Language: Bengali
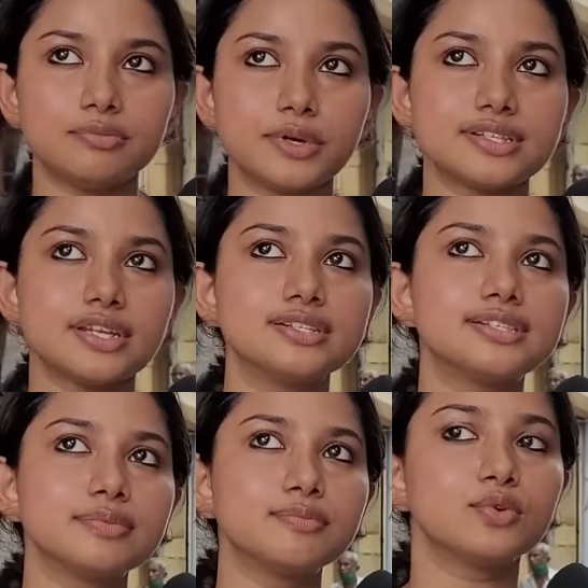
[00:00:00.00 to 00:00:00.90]

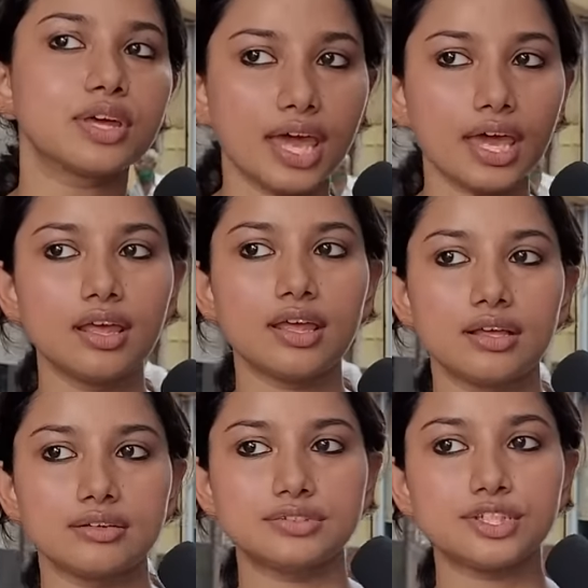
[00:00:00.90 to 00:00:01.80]
প্রেসিডেন্সির বুকে
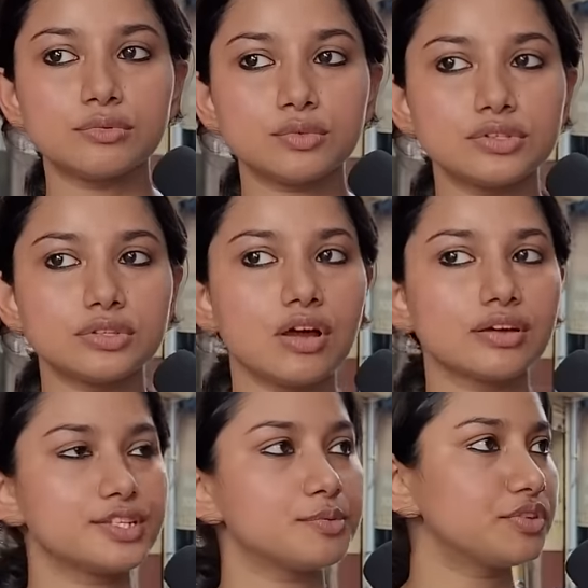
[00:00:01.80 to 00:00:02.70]
তৃণমূল
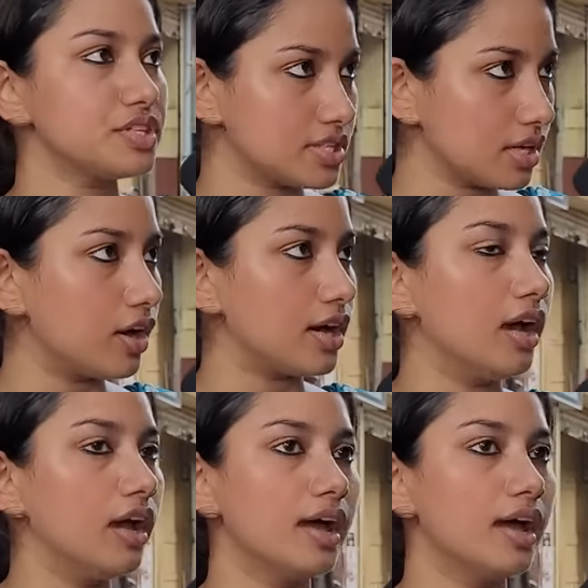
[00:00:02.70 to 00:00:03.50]
কংগ্রেস প্রতিষ্ঠা করা